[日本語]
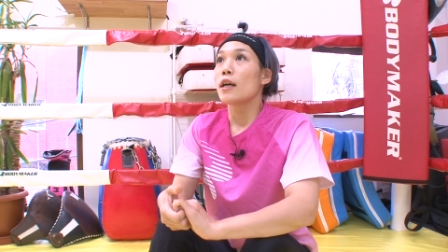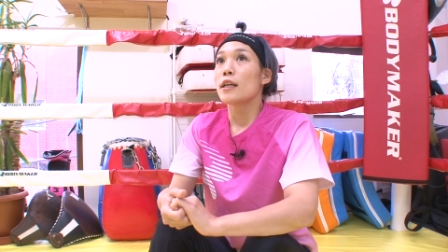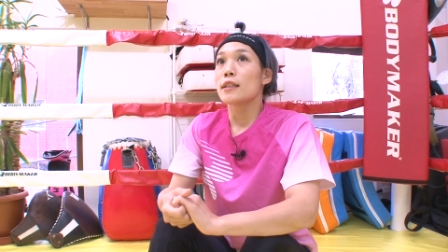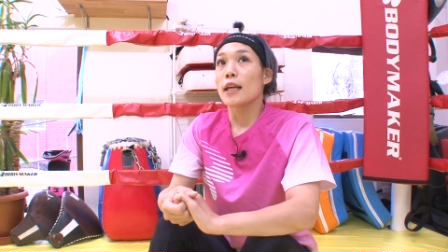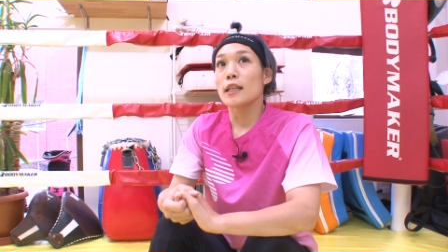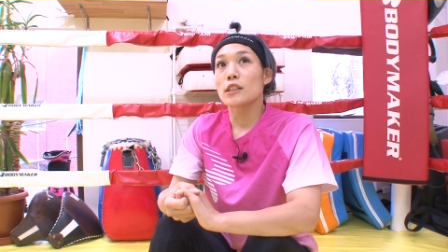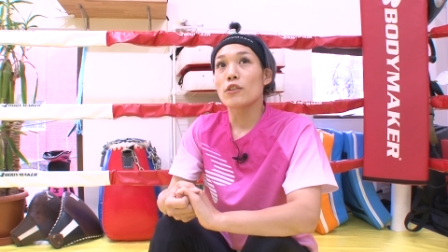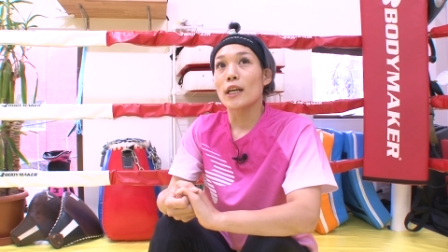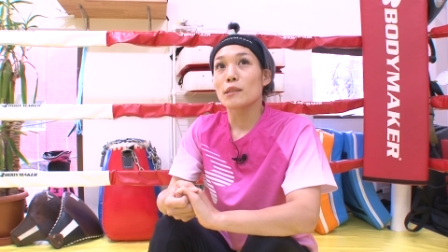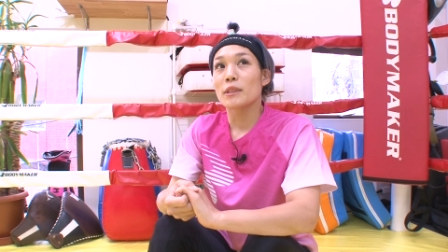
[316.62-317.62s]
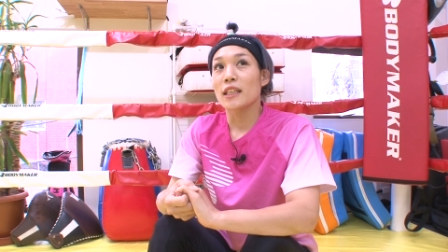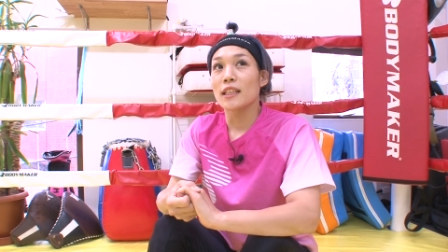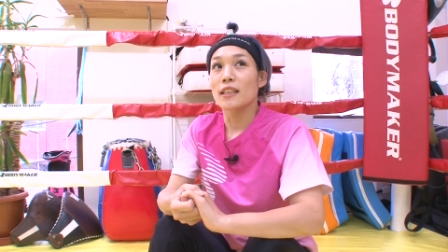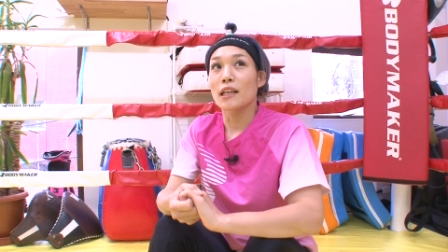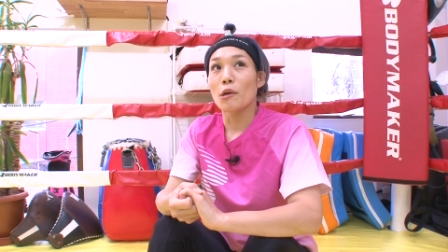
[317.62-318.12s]
かダンスを始めた
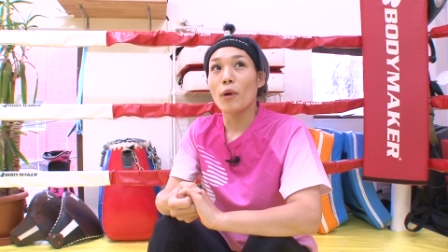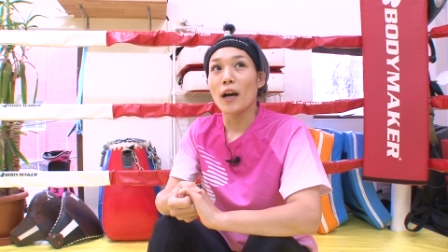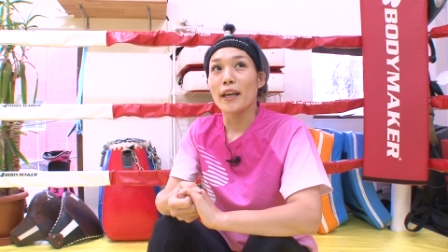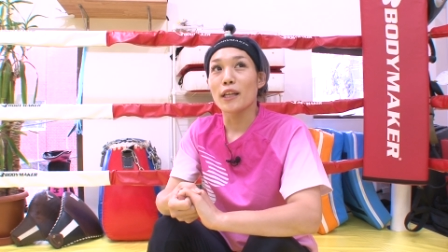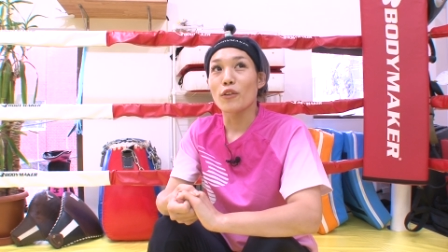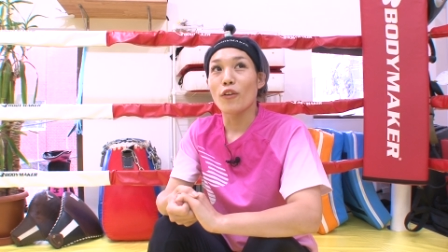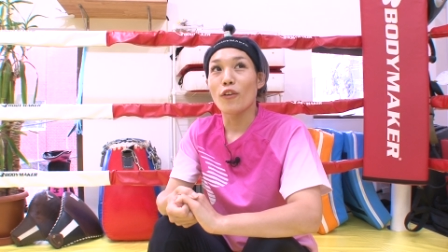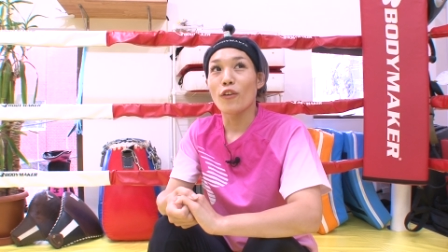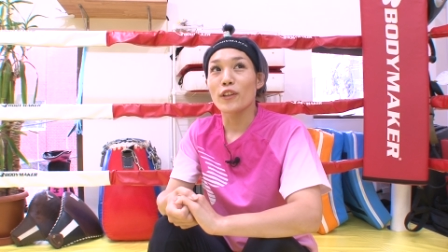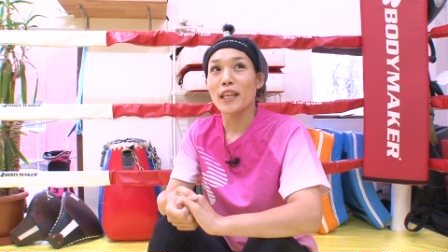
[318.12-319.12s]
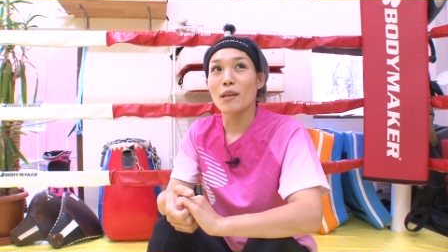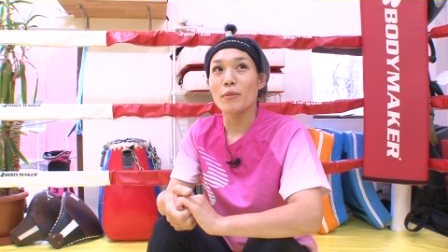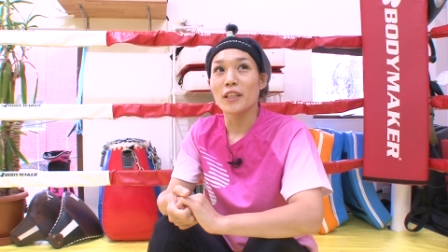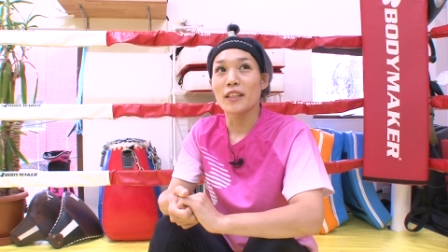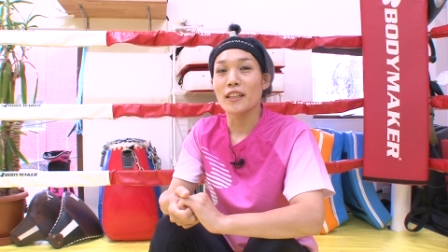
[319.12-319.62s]
きっかけは、えーと、と
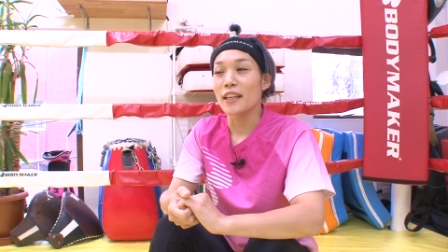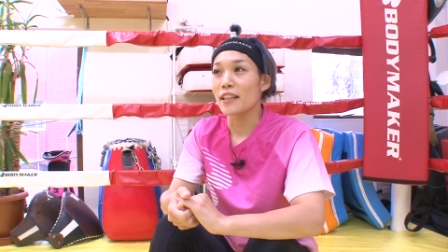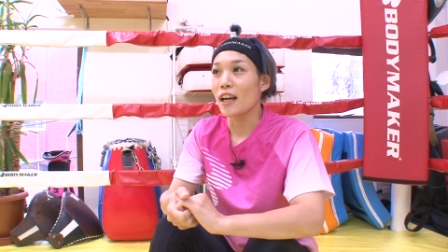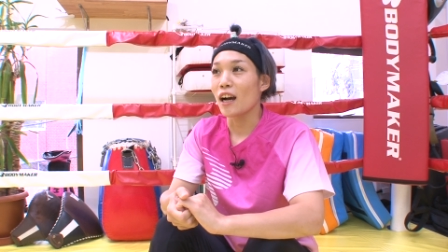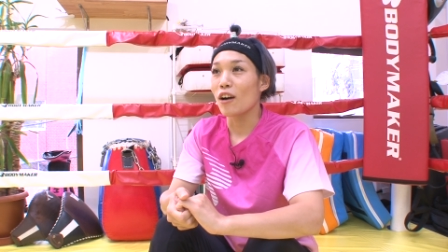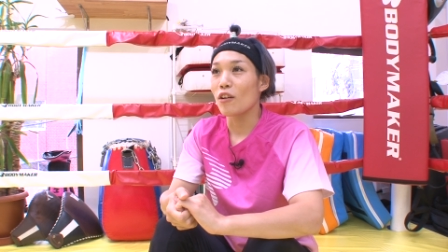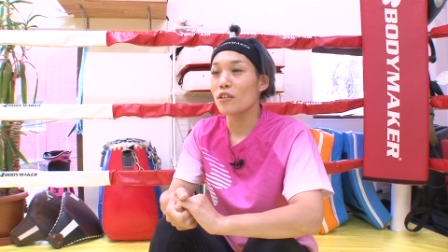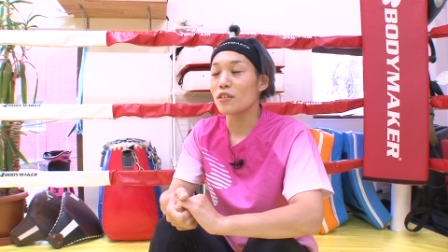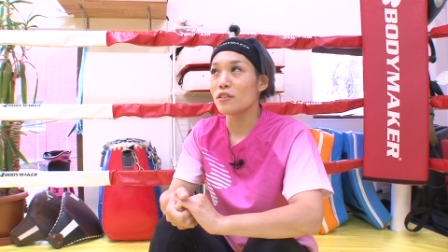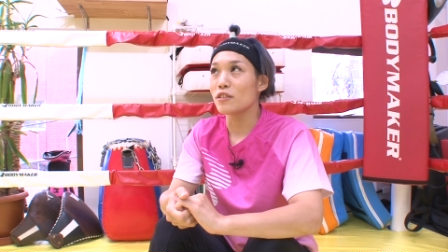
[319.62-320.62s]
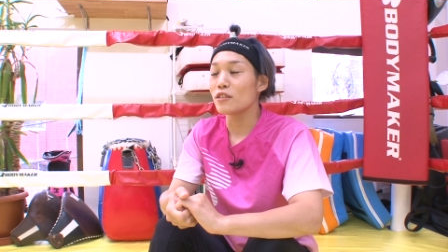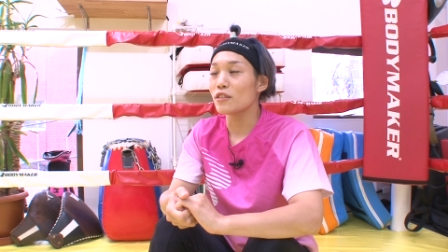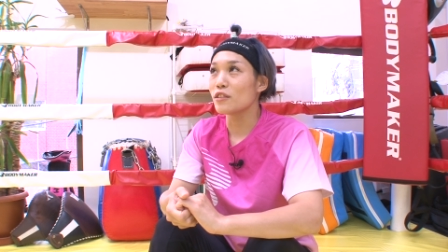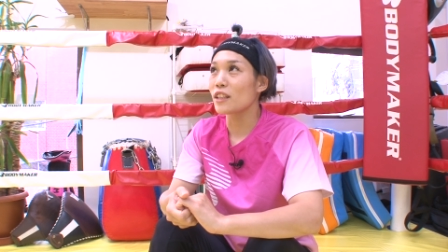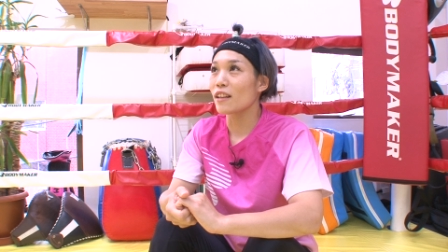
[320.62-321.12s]
テレビに出ていたう
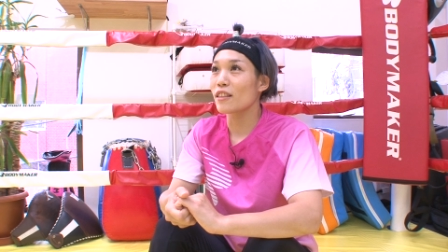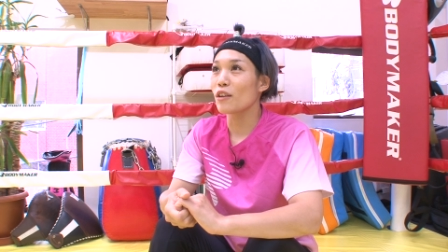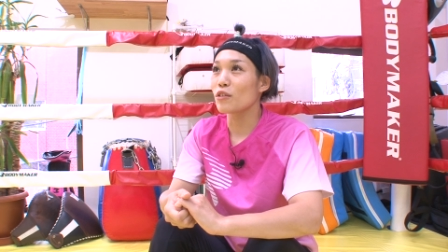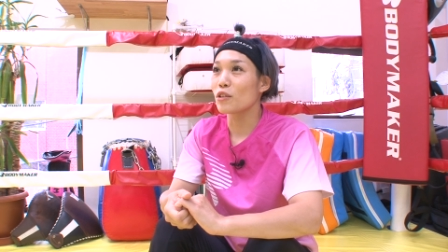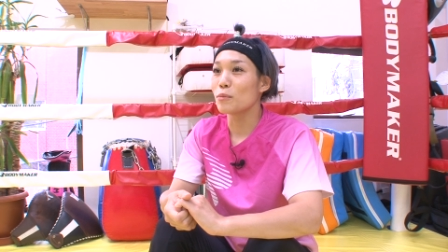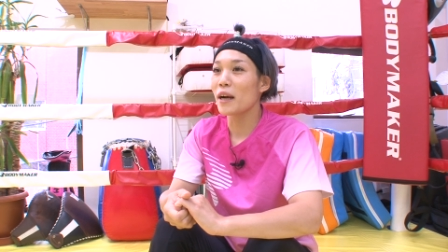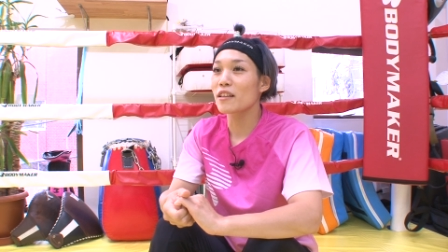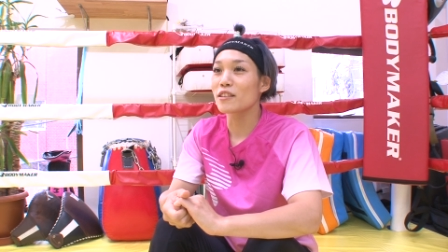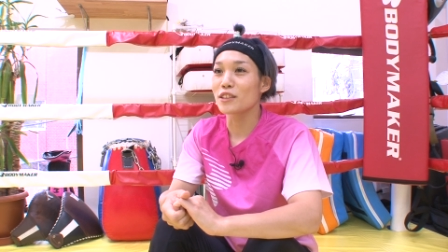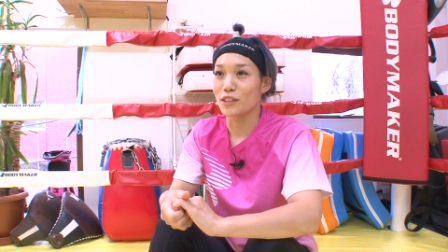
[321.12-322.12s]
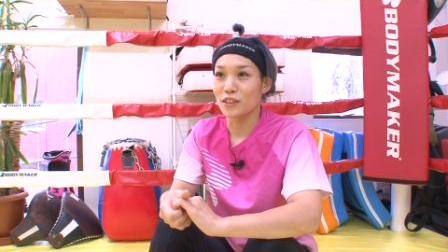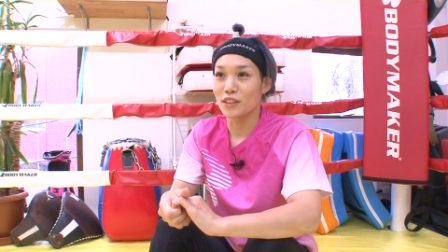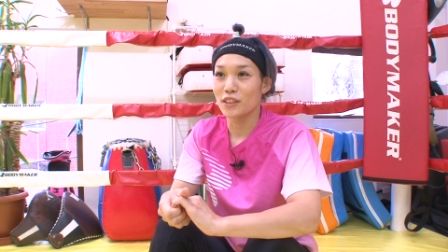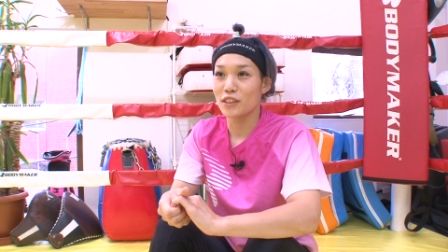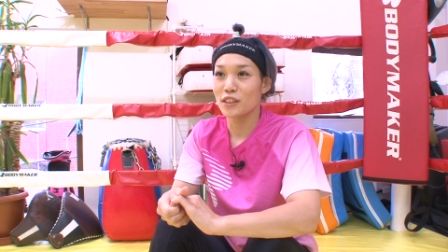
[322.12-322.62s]
歌って踊るマックス
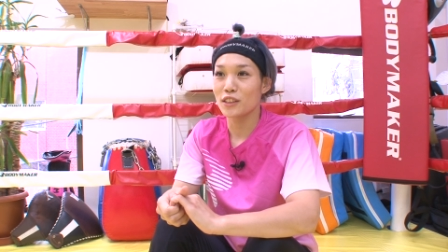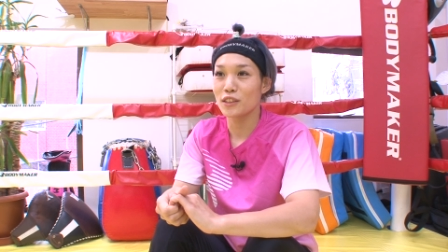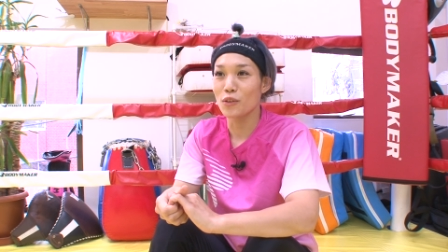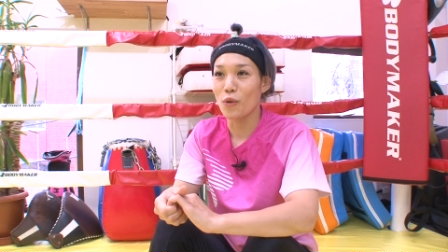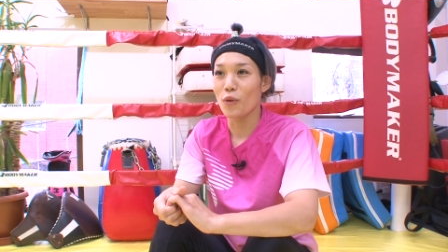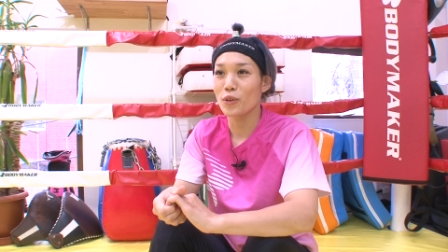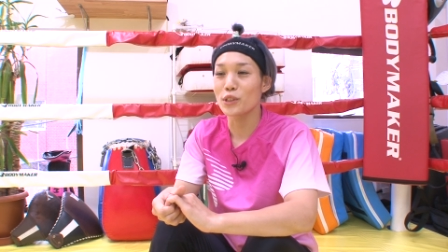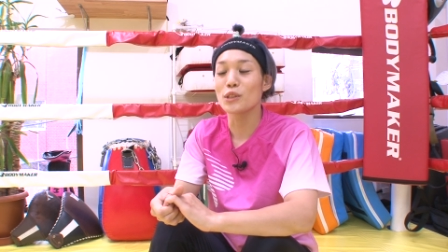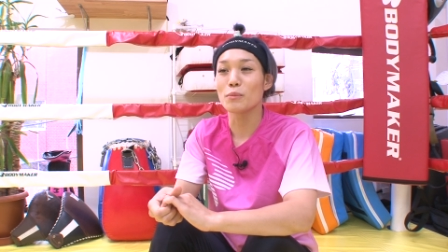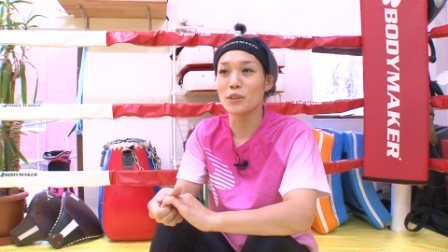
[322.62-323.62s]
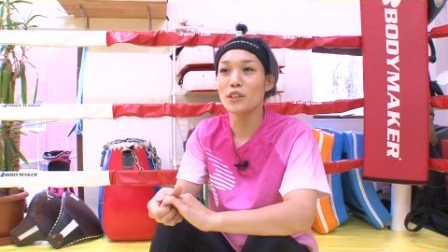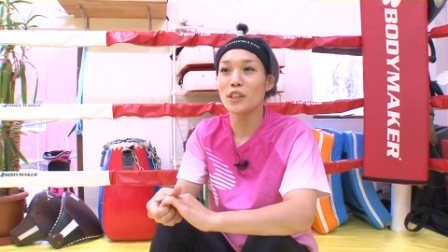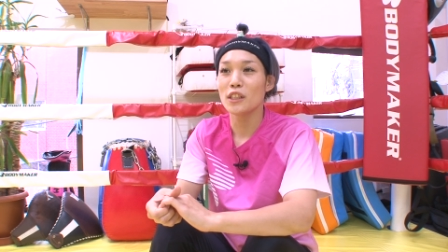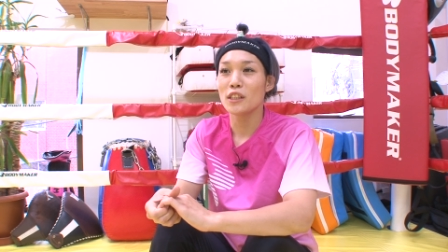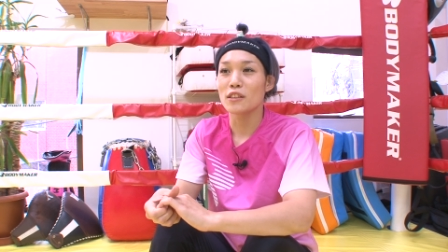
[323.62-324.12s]
のグループ、
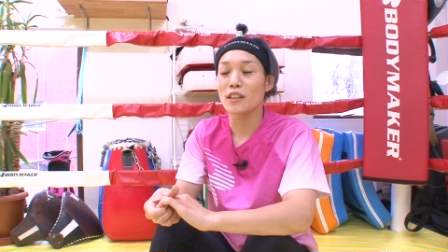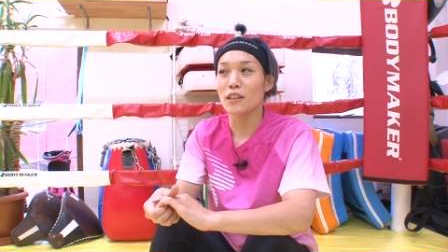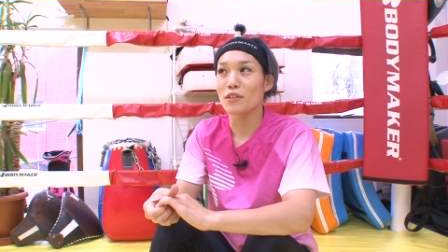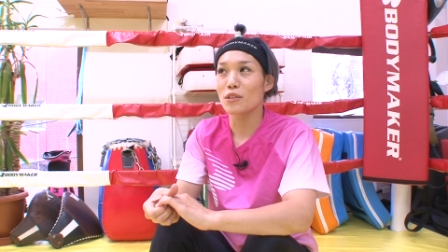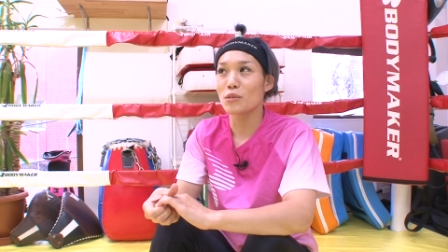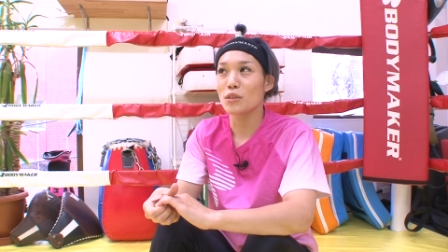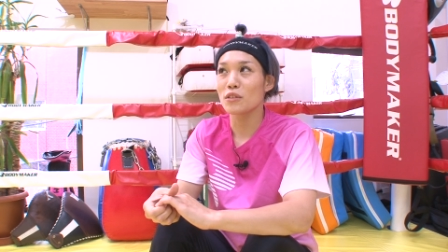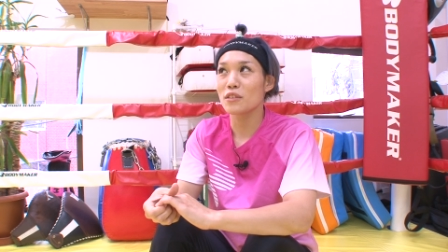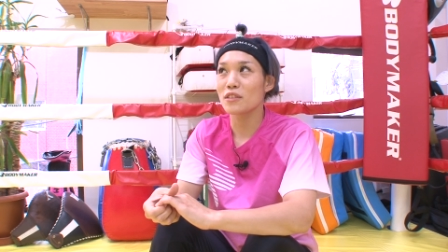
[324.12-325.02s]
はい、歌って踊る